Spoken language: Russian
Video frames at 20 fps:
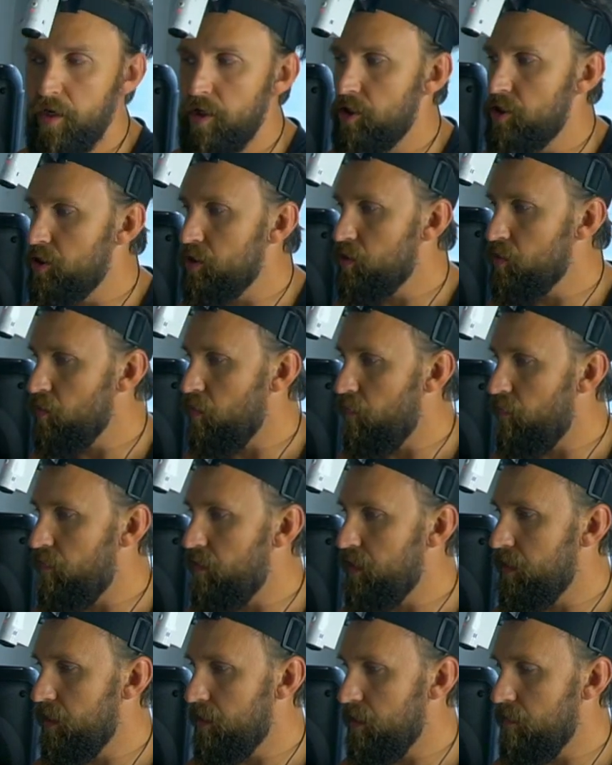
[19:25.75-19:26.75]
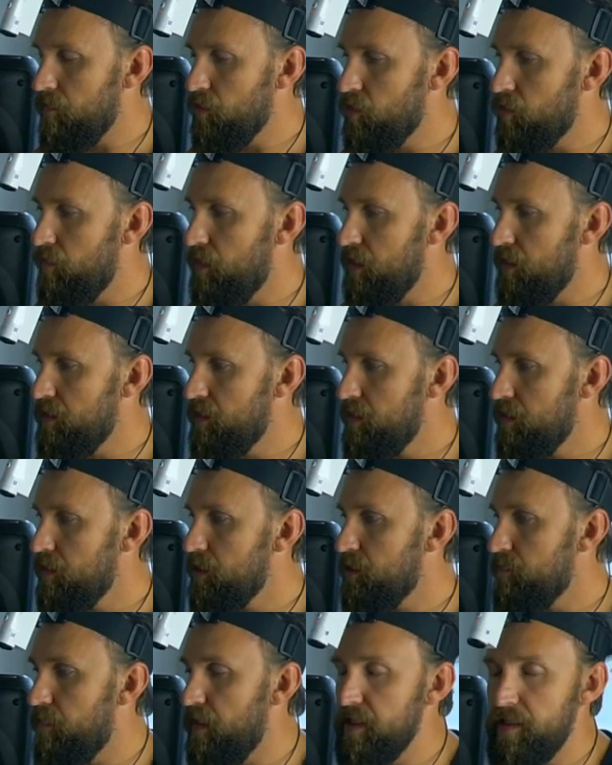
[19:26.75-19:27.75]
часов часов для того, чтобы это
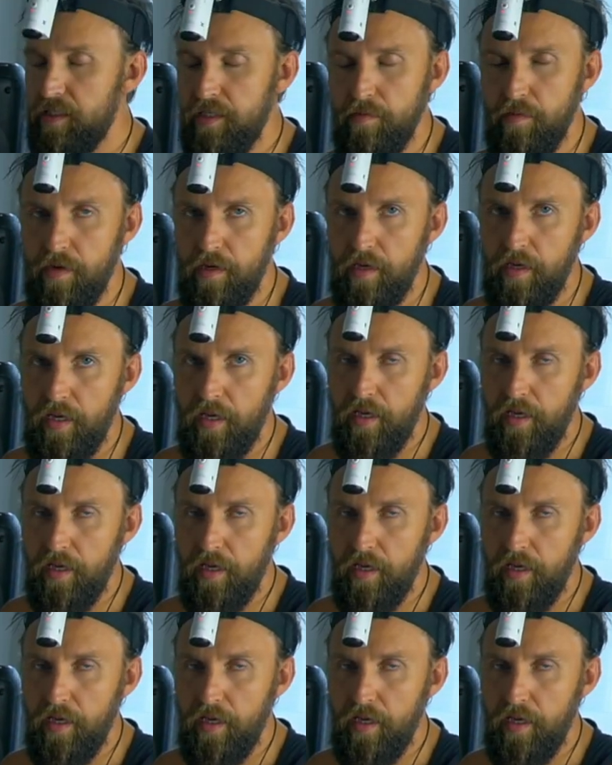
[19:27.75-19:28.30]
сделать. Спасибо.